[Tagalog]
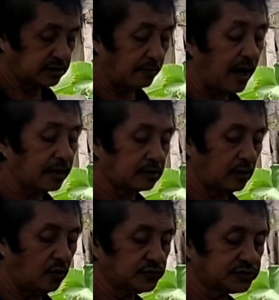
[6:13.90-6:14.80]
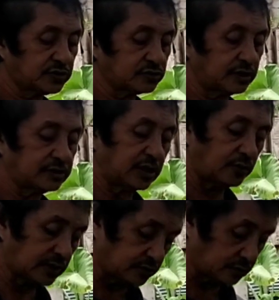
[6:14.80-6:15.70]
sa Mark
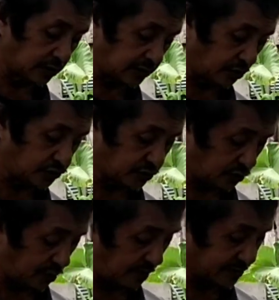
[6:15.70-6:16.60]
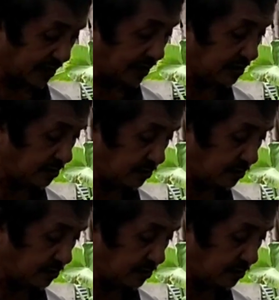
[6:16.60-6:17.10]
8:24-28 ako lebasa.